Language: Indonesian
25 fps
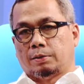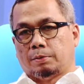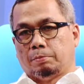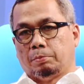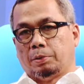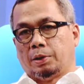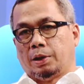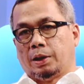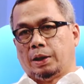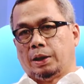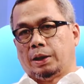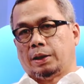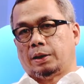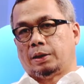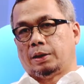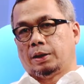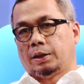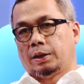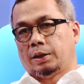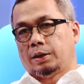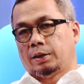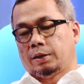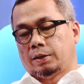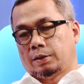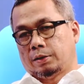
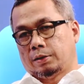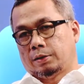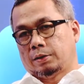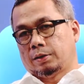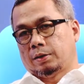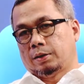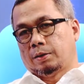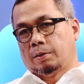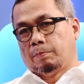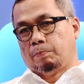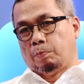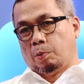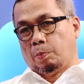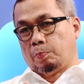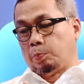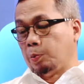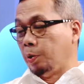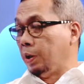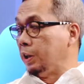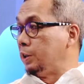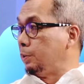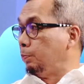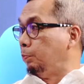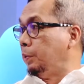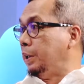meneliti eh,
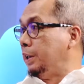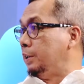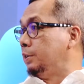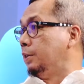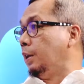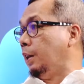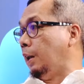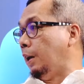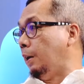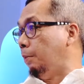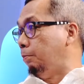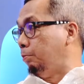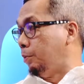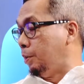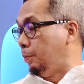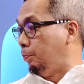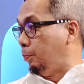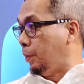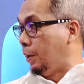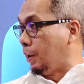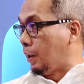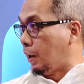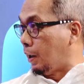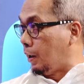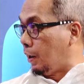populisme Islam di
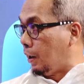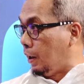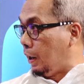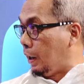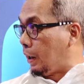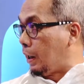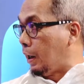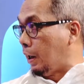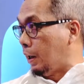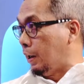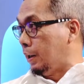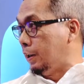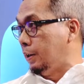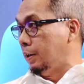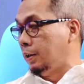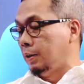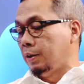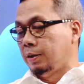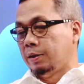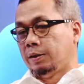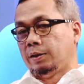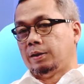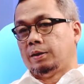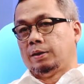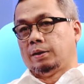Pilkada DKI.
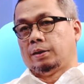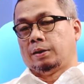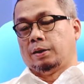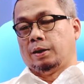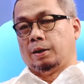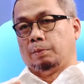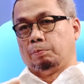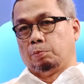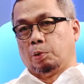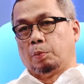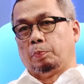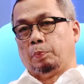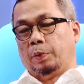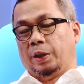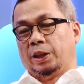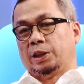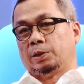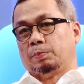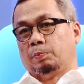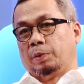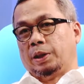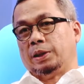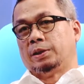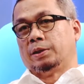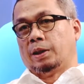Hmm, hmm. Dan
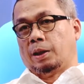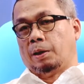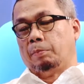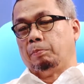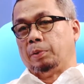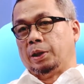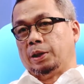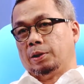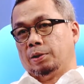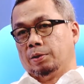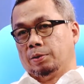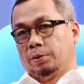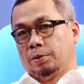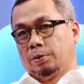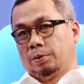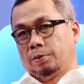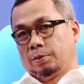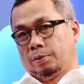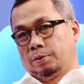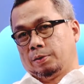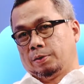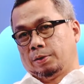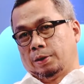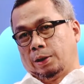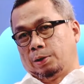populisme Islam itu
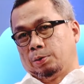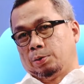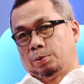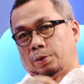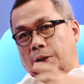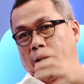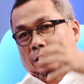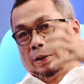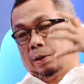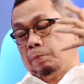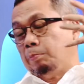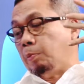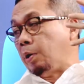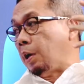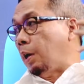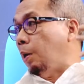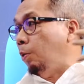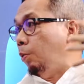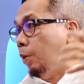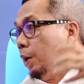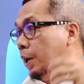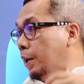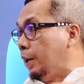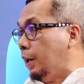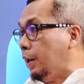tentu saja
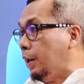berawal